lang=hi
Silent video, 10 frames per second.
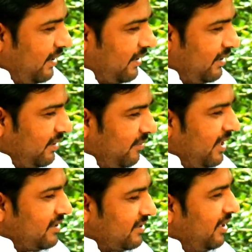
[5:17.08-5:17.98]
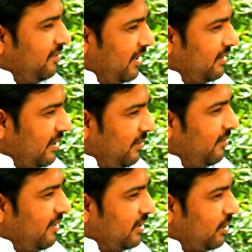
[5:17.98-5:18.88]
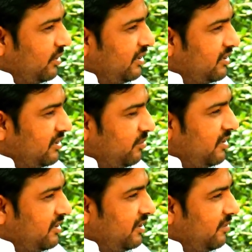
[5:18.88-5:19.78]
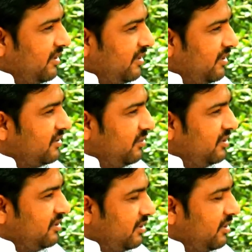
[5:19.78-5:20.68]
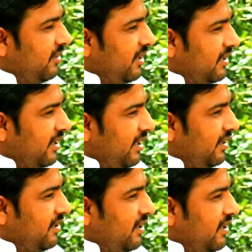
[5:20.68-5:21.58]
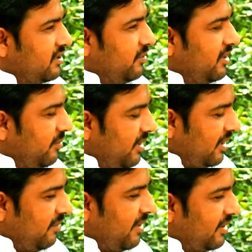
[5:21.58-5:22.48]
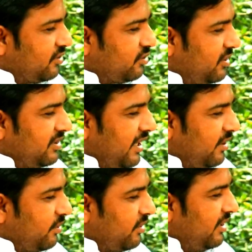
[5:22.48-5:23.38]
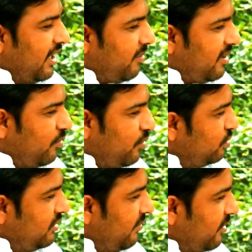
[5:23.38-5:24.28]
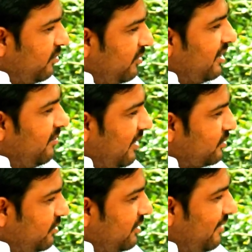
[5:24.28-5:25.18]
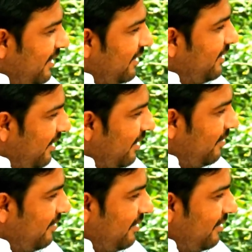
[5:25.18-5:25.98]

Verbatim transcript: लेकिन मैं ऐसा नहीं मानता मैं मानता हूँ यदि सिंपलिसिटी में यदि सभी से मिला जाए सभी की मन की बातें सुनी जाए क्योंकि यहाँ पर मौजूदा में कोई मन की बात सुनने वाला नहीं रहा